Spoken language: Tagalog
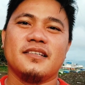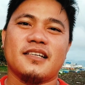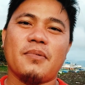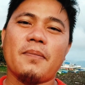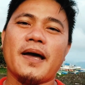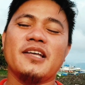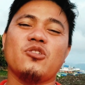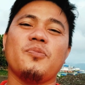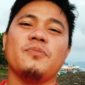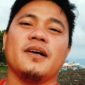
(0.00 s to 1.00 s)
Kababayan
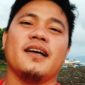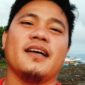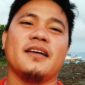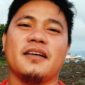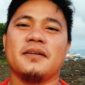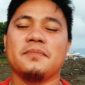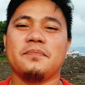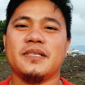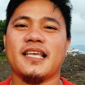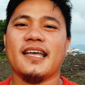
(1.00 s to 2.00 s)
ko po mga
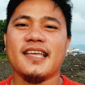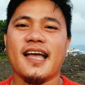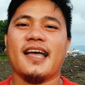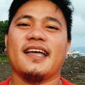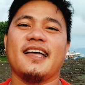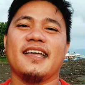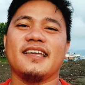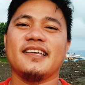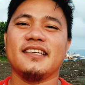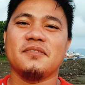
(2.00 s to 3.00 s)
Bisaya
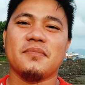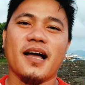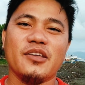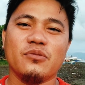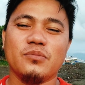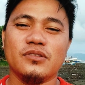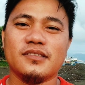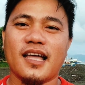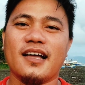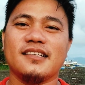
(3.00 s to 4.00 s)
ay maayong
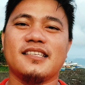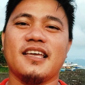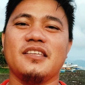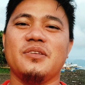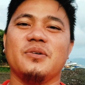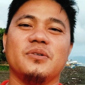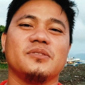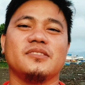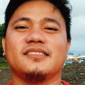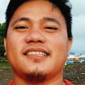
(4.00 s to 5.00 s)
buntag sa
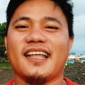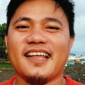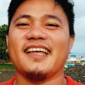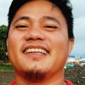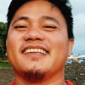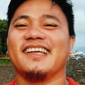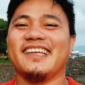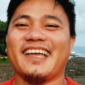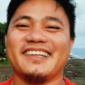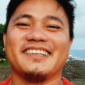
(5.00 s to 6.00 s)
inyong tanan.
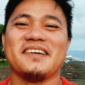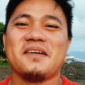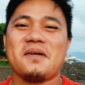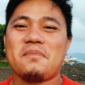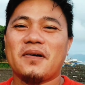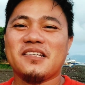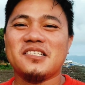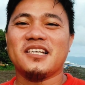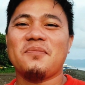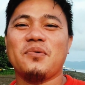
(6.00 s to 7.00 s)
Ayan.
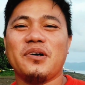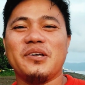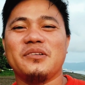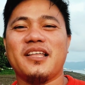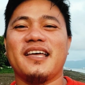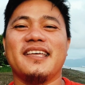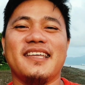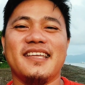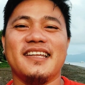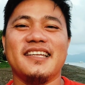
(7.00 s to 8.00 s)
Pasensya na po kayo
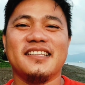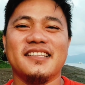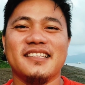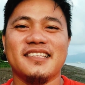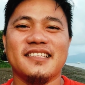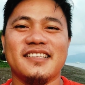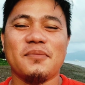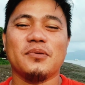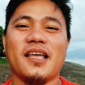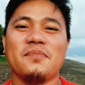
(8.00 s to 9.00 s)
dahil
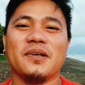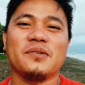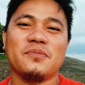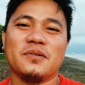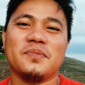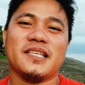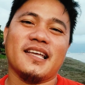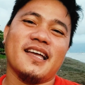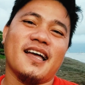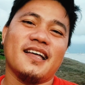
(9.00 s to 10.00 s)
hindi po tayo marunong
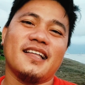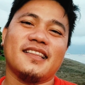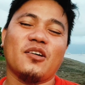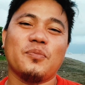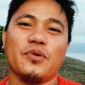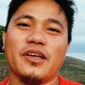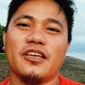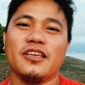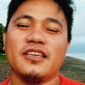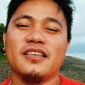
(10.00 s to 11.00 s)
magbisaya at ako po
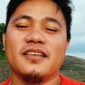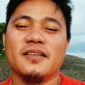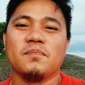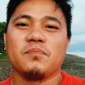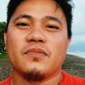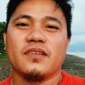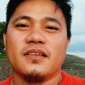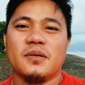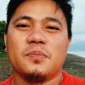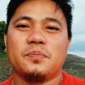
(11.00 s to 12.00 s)
ay
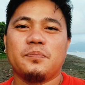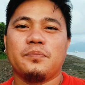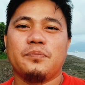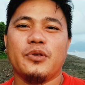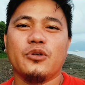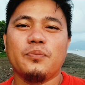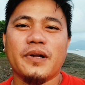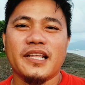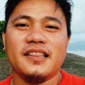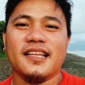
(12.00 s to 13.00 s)

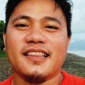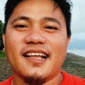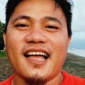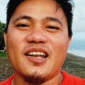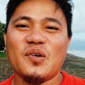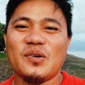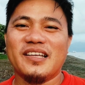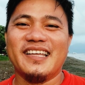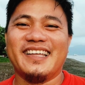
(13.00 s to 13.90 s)
purebred na Tagalog.